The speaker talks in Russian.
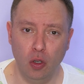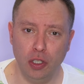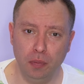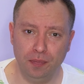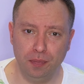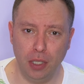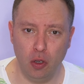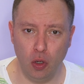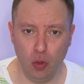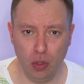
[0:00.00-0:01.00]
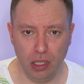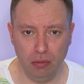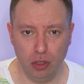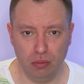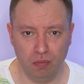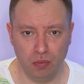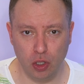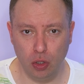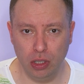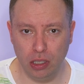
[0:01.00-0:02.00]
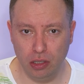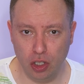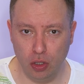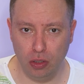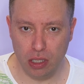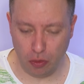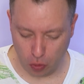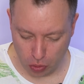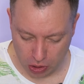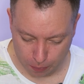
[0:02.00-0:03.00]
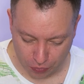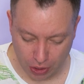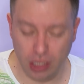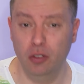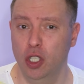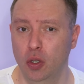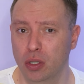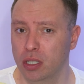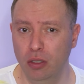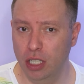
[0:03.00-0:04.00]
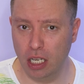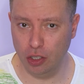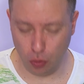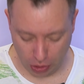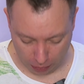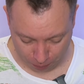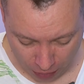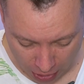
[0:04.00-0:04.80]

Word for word: Очень плохой угорь, вот что-то, что со вкусом данного соуса, но никак не угря.